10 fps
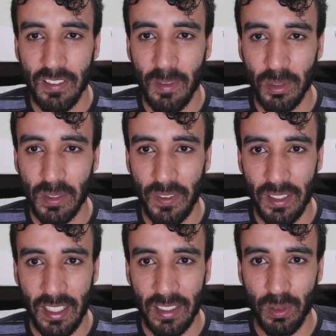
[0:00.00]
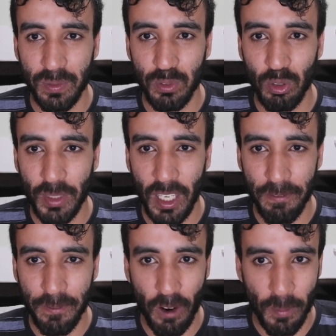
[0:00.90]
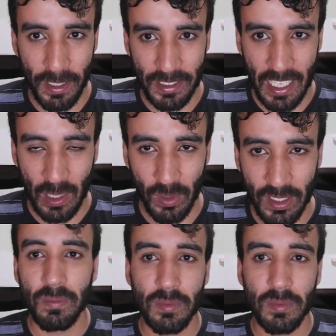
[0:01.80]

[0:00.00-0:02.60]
Vamos falar do filme A Forma d'Água.